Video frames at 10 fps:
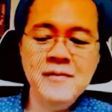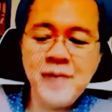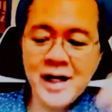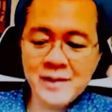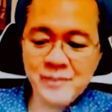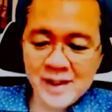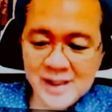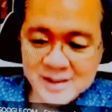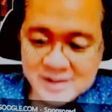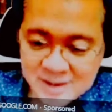Para
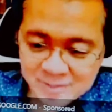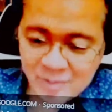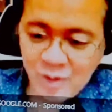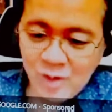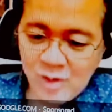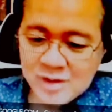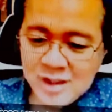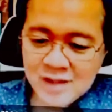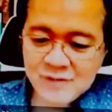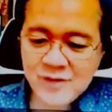pagising mo,
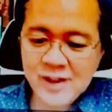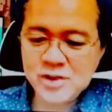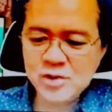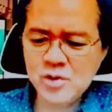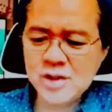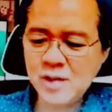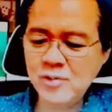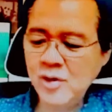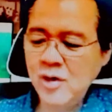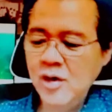na-refresh yung utak
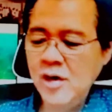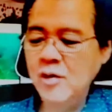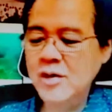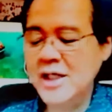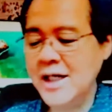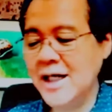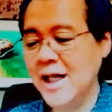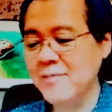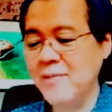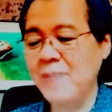mo, hindi ka
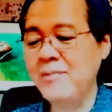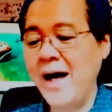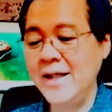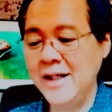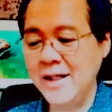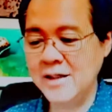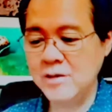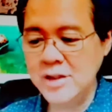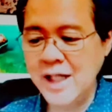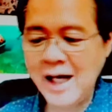nagpapanik.
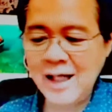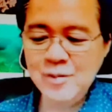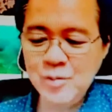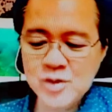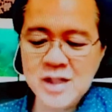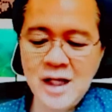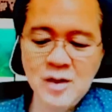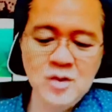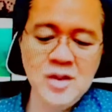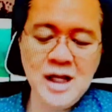Uy, nakalimutan
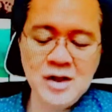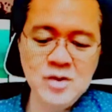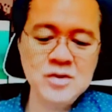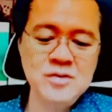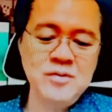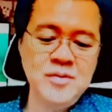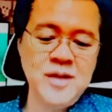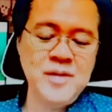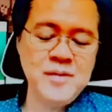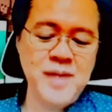ko, lagot. May
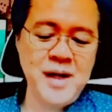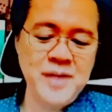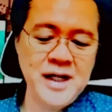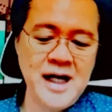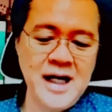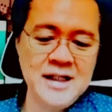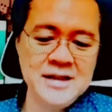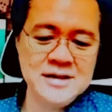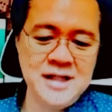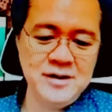magpapagalit
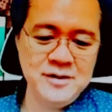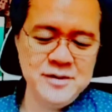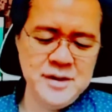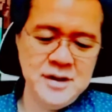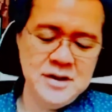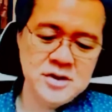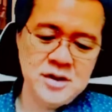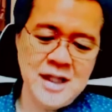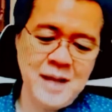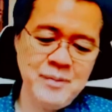sa'yo So,
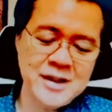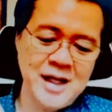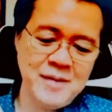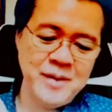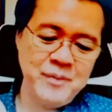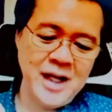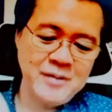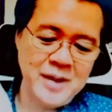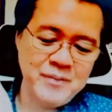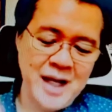dapat gabi pa
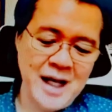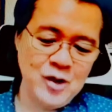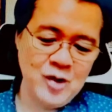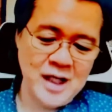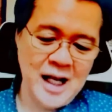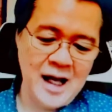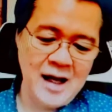lang may plano ka na.